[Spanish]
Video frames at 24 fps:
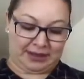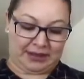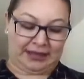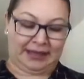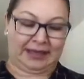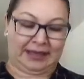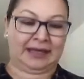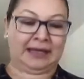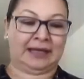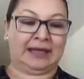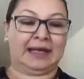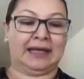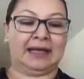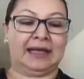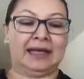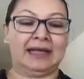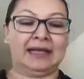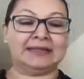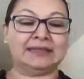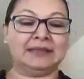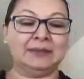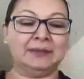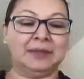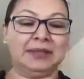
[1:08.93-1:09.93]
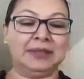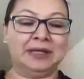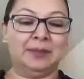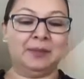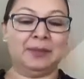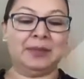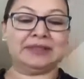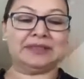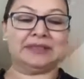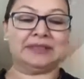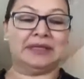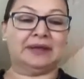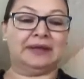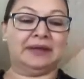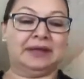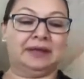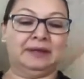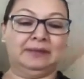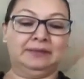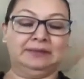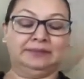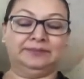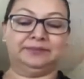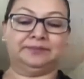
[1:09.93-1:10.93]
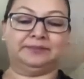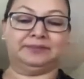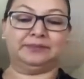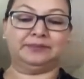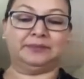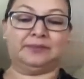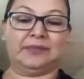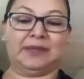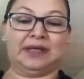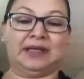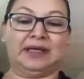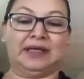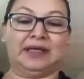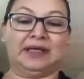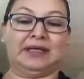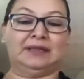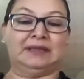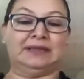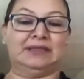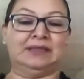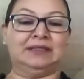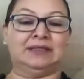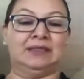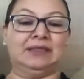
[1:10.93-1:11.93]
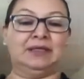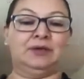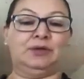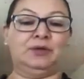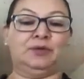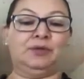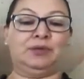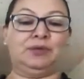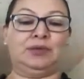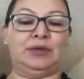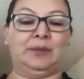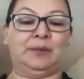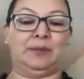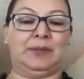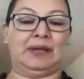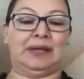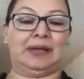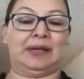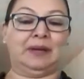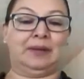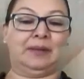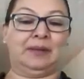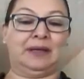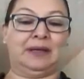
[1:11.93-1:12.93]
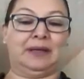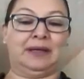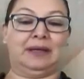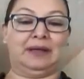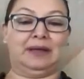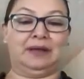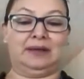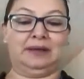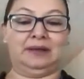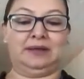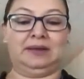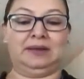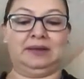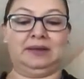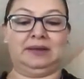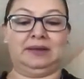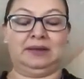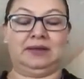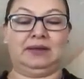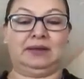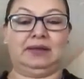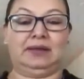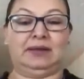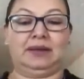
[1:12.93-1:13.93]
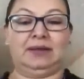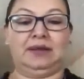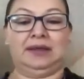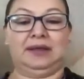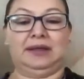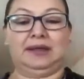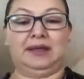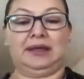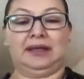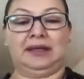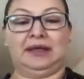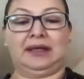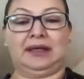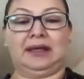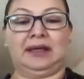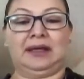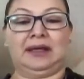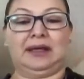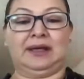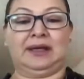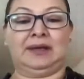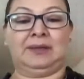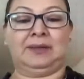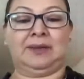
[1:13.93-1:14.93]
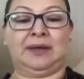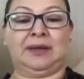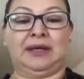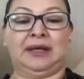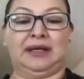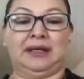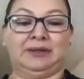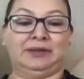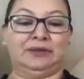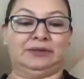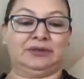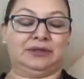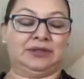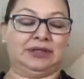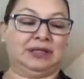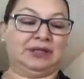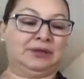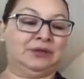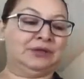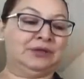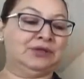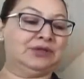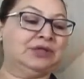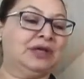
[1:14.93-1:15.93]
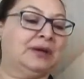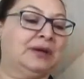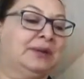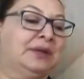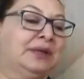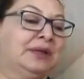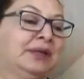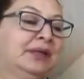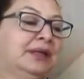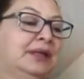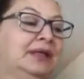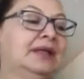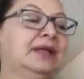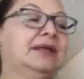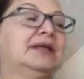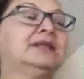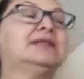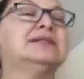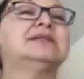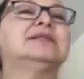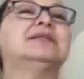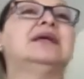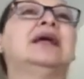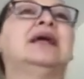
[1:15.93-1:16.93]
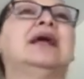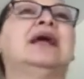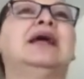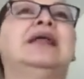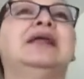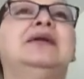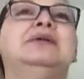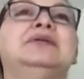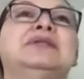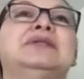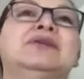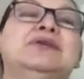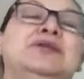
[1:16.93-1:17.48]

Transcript: Eh, la semana pasada eh, se entregó una palabra que para los que no saben, este, cada vez